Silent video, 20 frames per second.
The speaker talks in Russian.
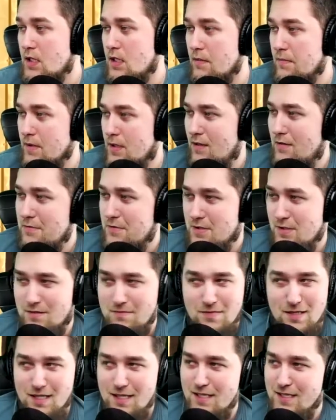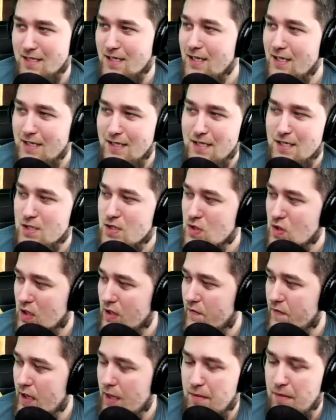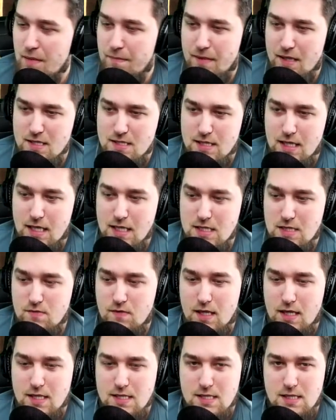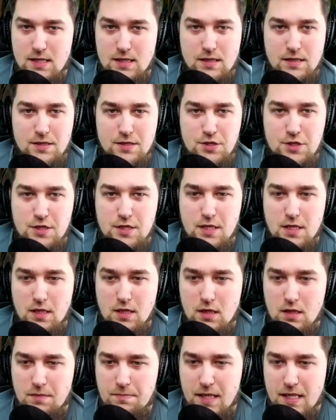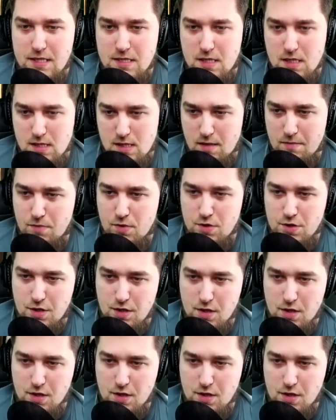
потому что, блядь, Сука, время и пространство раза 4 или 5 разработчики